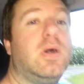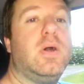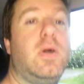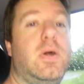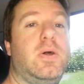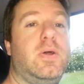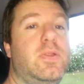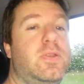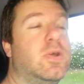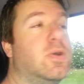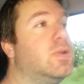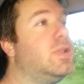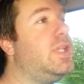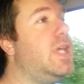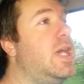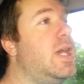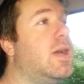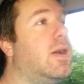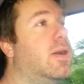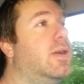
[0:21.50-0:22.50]
euh,
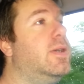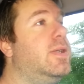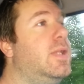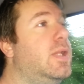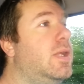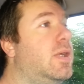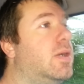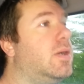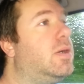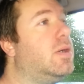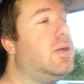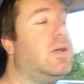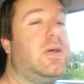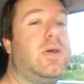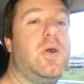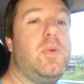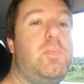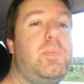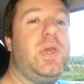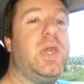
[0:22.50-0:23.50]
Nanterre,
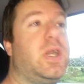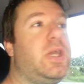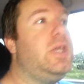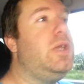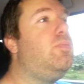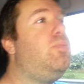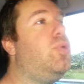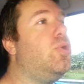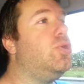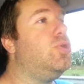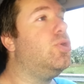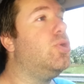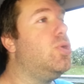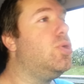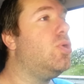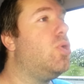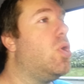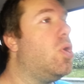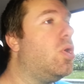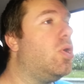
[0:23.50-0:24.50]
périple
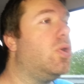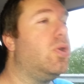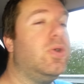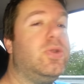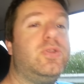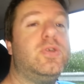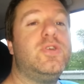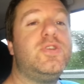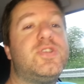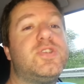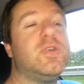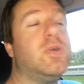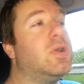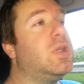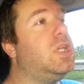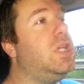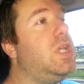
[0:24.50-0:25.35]
de 200